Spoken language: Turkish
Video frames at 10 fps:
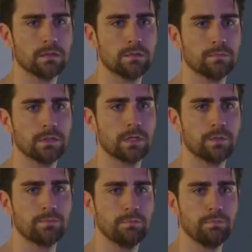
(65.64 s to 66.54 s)
Allah'ım ya
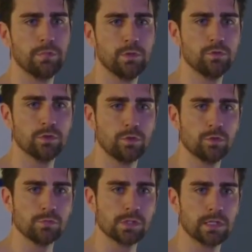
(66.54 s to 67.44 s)
Rabbim. Bir günde
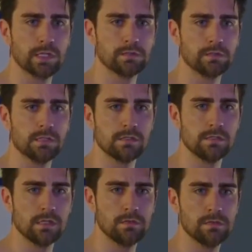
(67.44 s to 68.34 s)
kurumsal hayatın
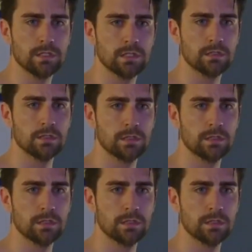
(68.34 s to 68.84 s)
nesini sevdin ya?